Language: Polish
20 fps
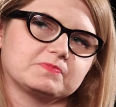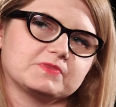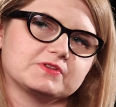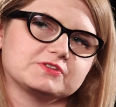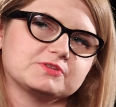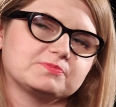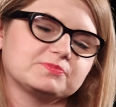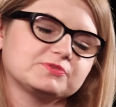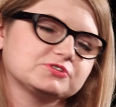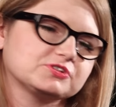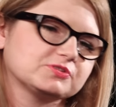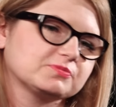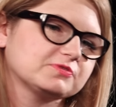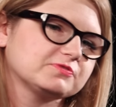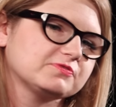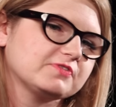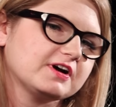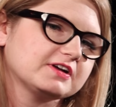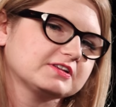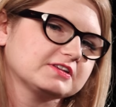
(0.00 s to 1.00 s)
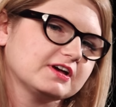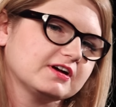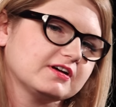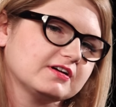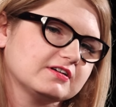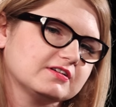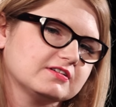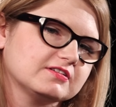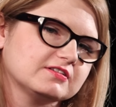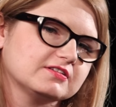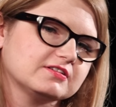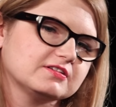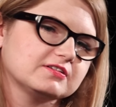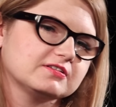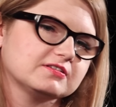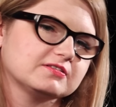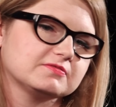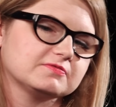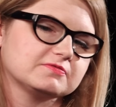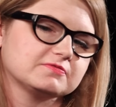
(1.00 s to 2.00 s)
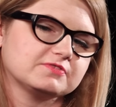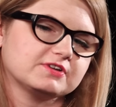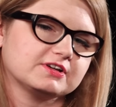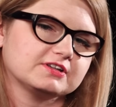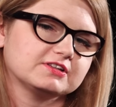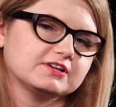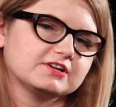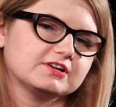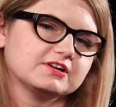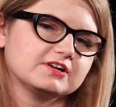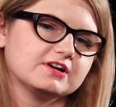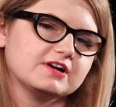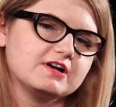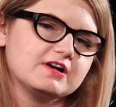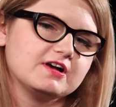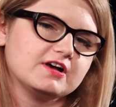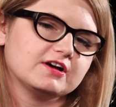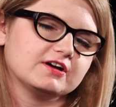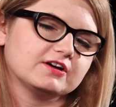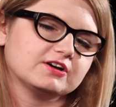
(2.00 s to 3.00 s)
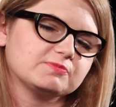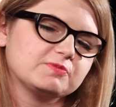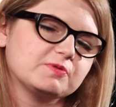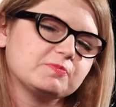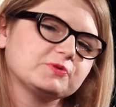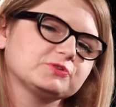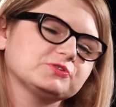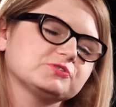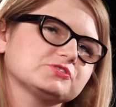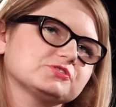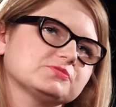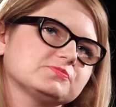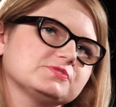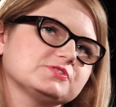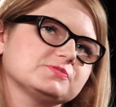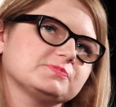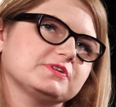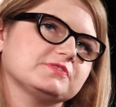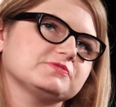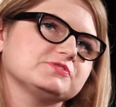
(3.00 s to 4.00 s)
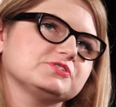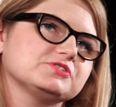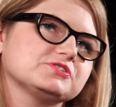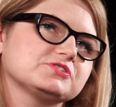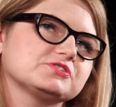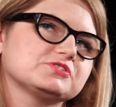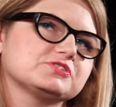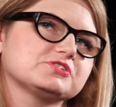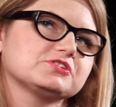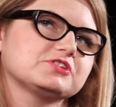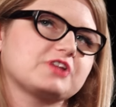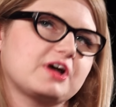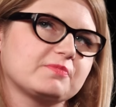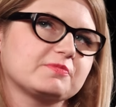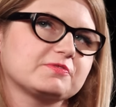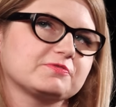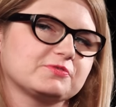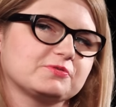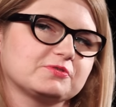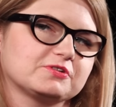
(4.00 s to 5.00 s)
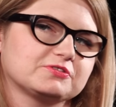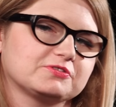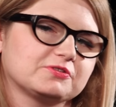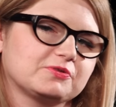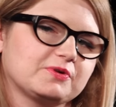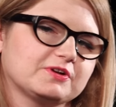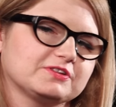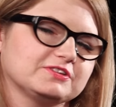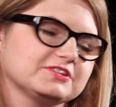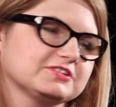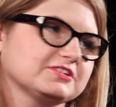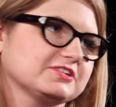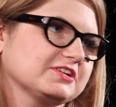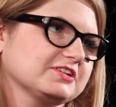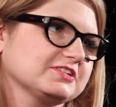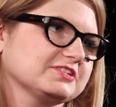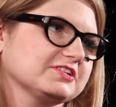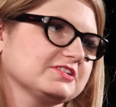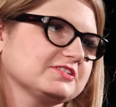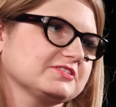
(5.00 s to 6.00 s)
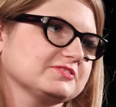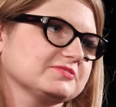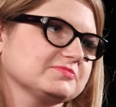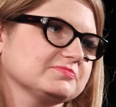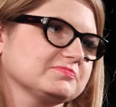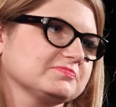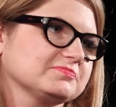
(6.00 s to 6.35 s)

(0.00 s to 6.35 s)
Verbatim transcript: yy, zapotrzebowania y, w riderach, chyba po to, żeby sprawdzić, czy czytamy w ogóle dokładnie te ridery.